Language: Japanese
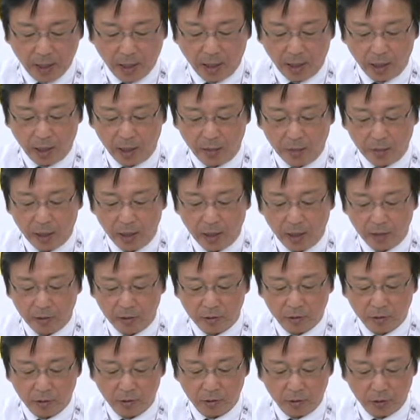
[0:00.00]
えー、
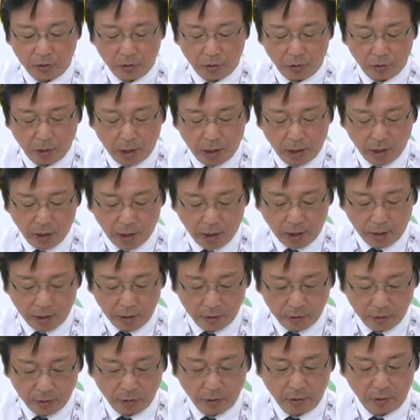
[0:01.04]
バイヤーとの商談
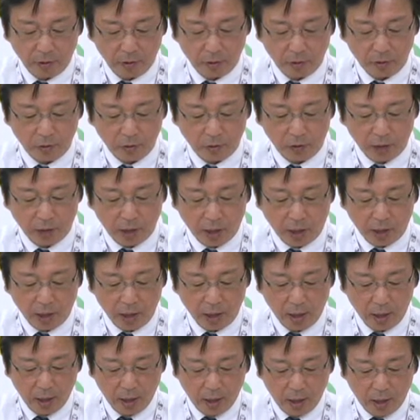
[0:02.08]
会と、それか
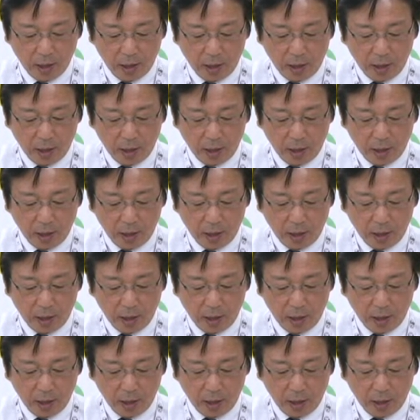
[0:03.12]
ら、